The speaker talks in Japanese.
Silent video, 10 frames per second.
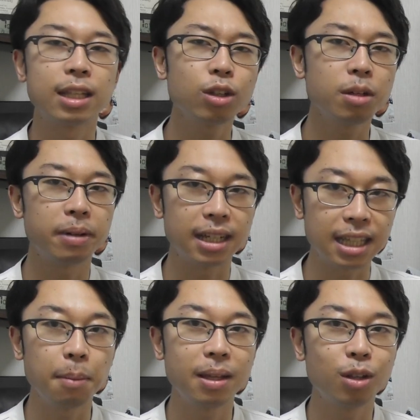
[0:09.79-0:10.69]
例えば
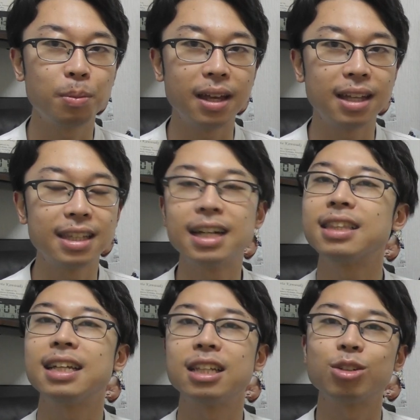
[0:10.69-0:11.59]
痛み止めで
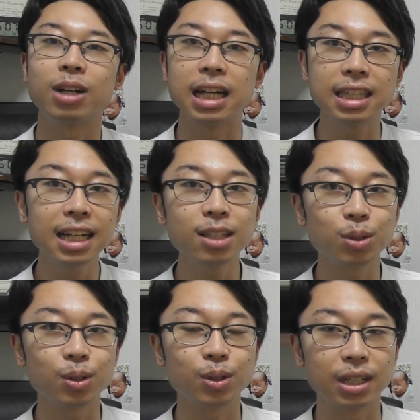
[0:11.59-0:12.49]
あったりとか、痛い
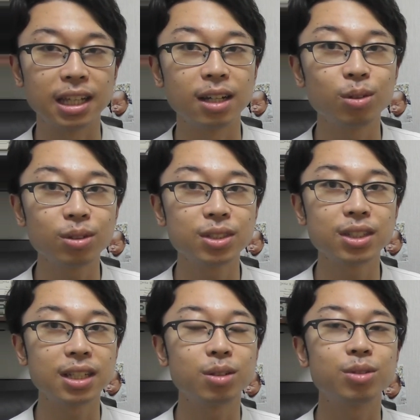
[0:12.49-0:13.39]
ところにお
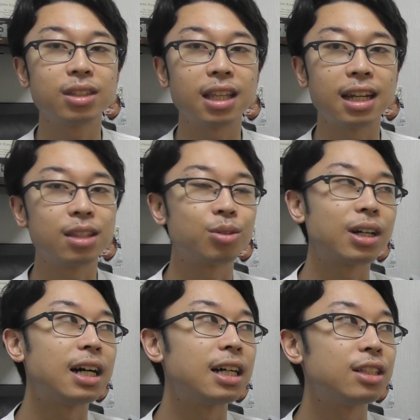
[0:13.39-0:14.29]
薬を打ったりと
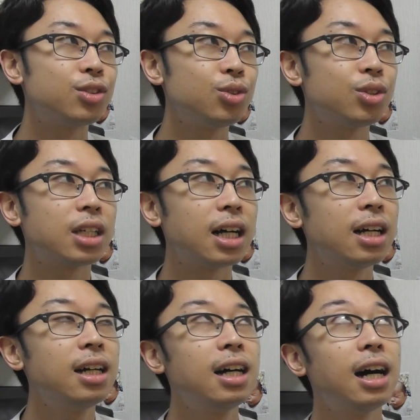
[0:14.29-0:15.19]
か、注射、